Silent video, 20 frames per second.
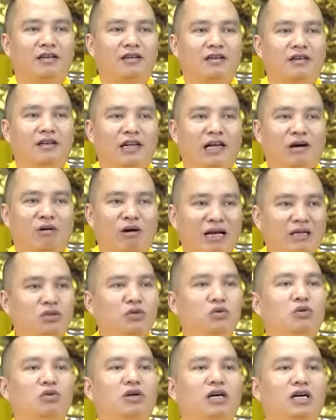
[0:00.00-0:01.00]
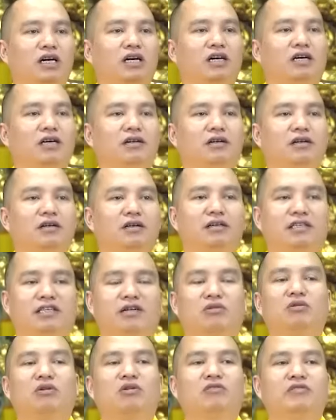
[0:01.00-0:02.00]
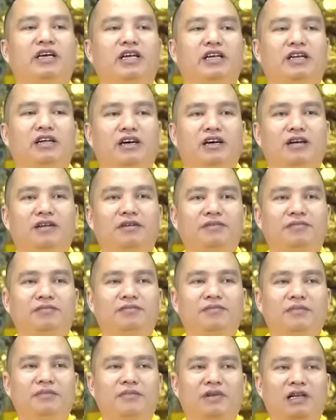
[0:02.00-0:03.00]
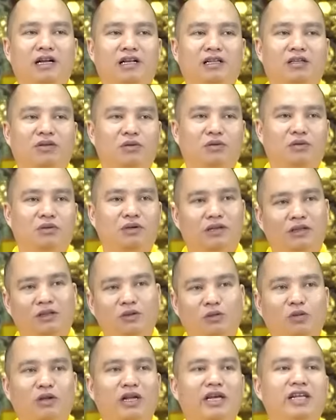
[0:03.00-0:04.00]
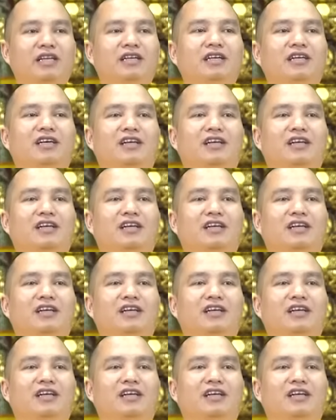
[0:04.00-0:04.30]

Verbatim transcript: là hóa chủ ở trong nội viện đó, là thủ lĩnh,